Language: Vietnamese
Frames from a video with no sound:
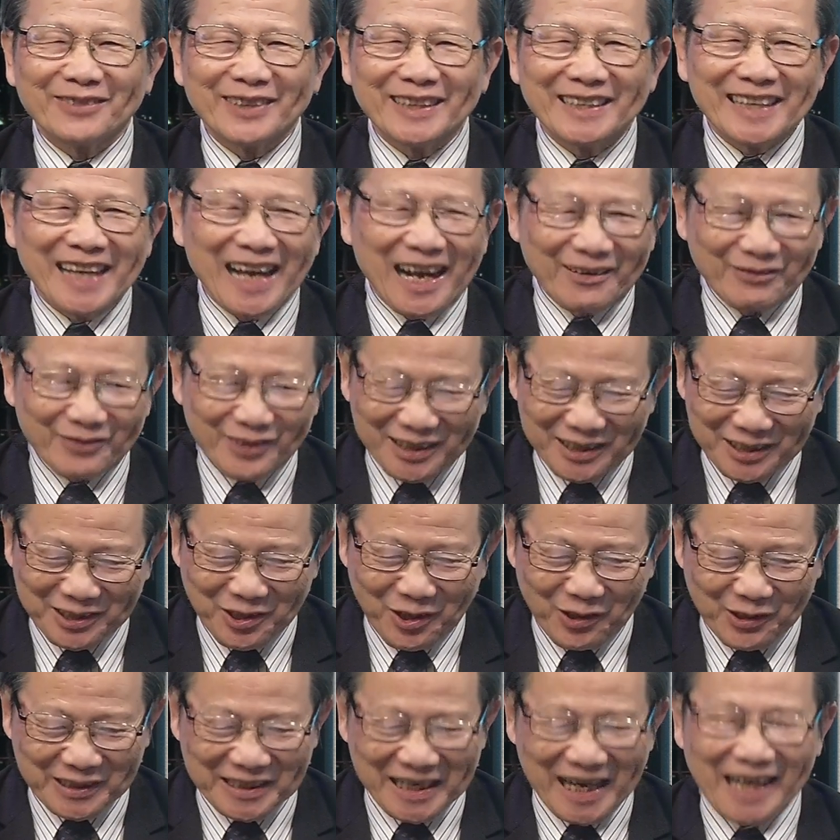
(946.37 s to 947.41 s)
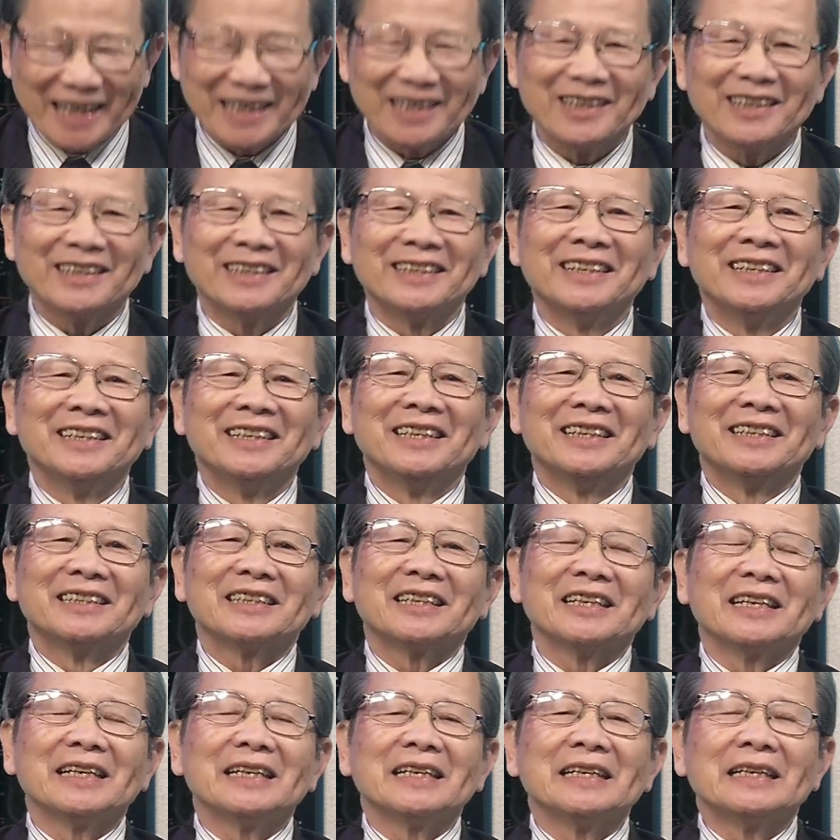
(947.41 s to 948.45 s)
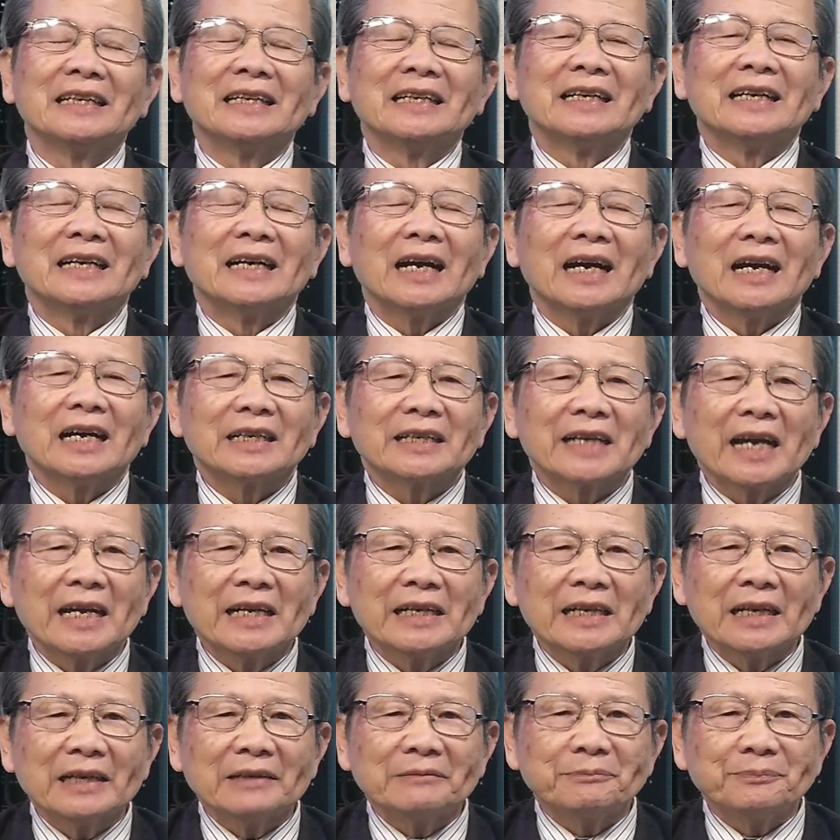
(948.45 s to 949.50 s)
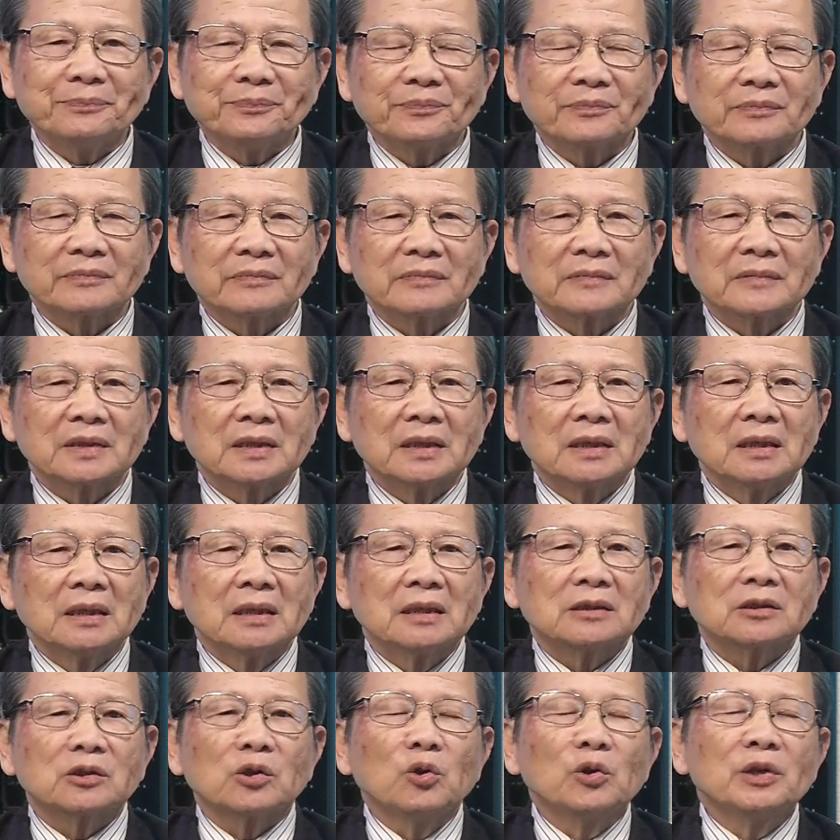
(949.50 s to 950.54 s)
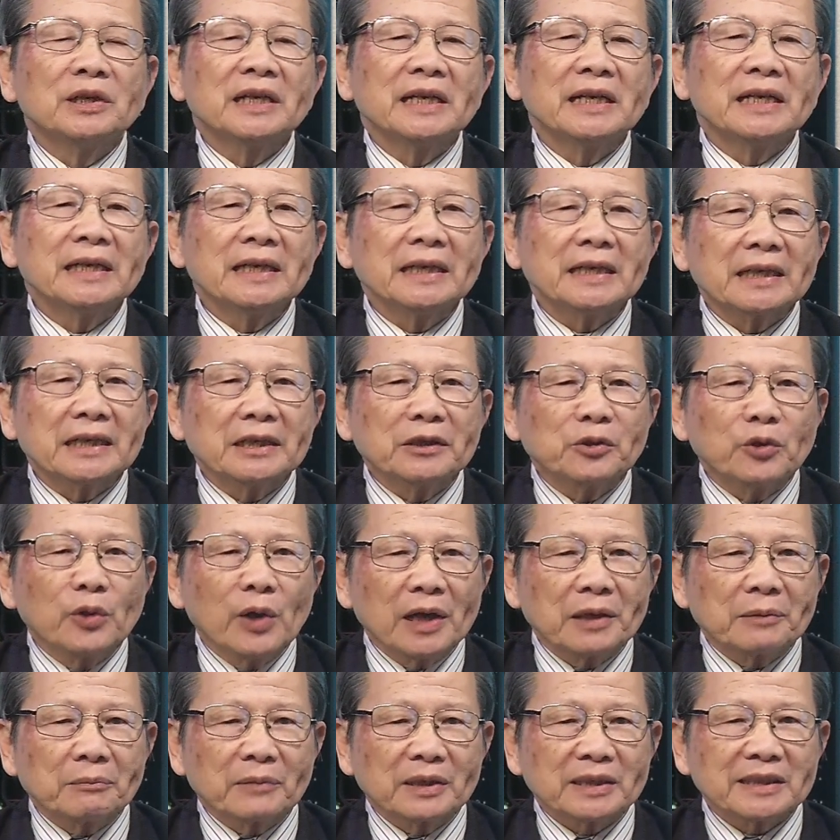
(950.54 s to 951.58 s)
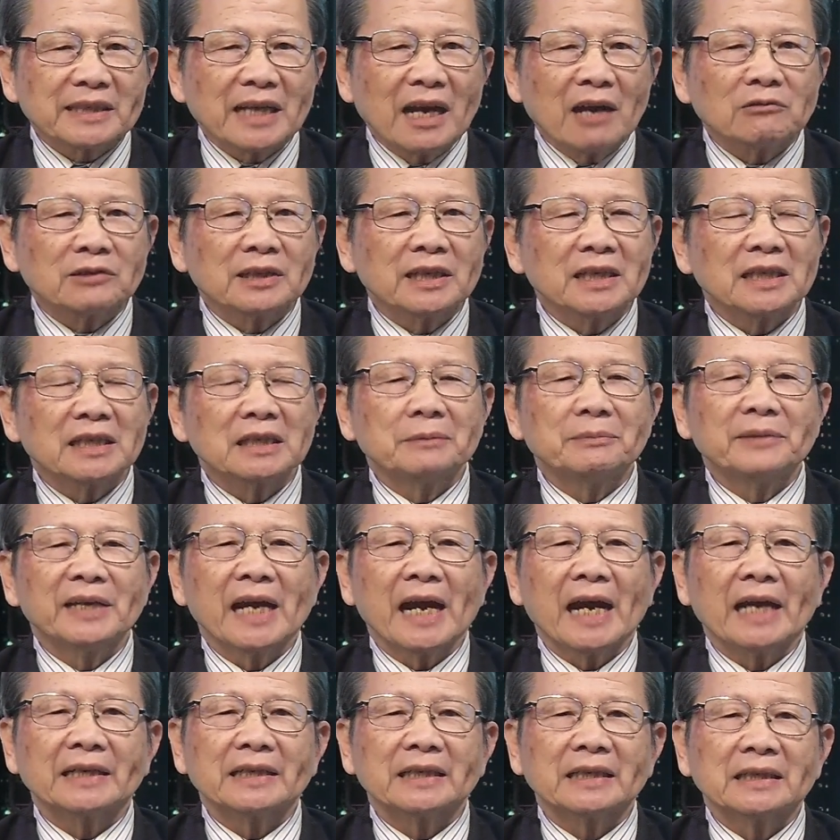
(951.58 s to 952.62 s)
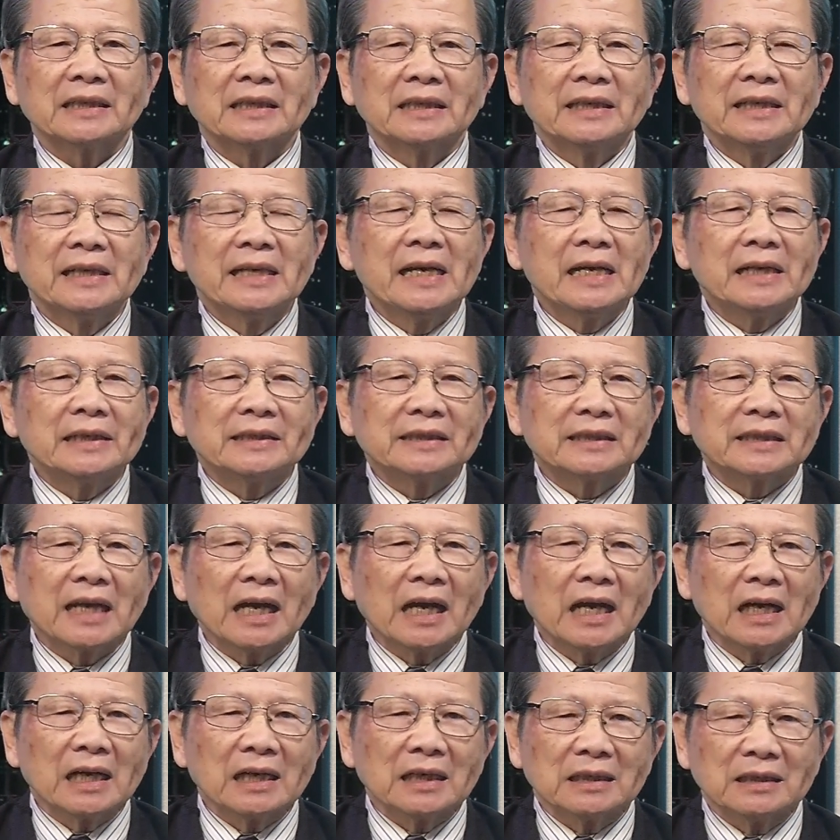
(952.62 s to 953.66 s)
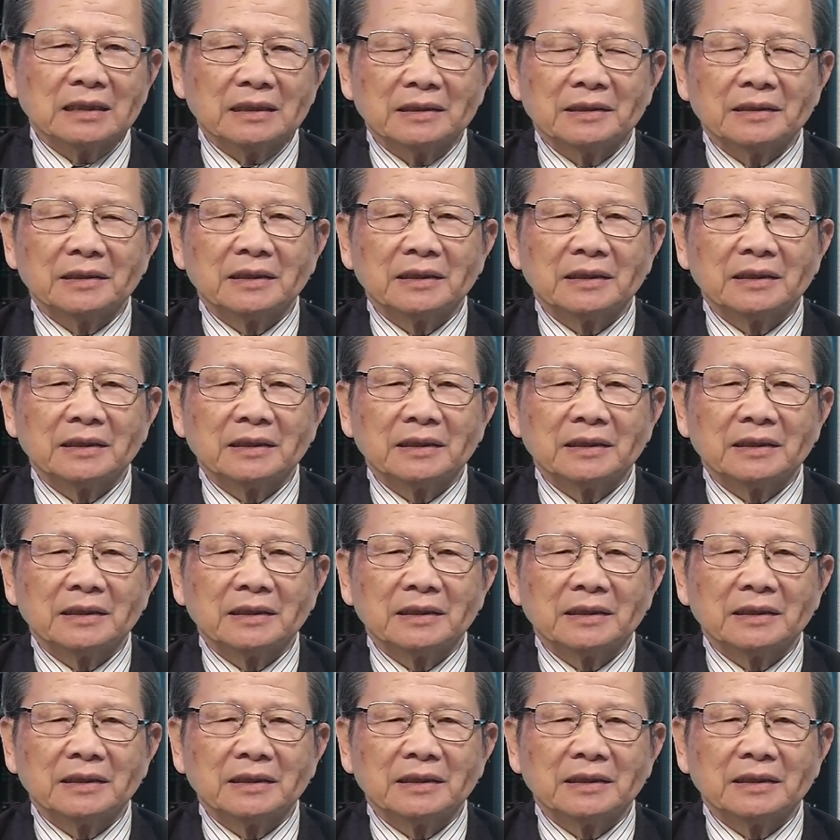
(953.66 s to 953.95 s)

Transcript: Việt Nam từ Georgia đó thì ở đây đó tôi nghĩ cái chuyện mà Saudi Arabia đó hiện giờ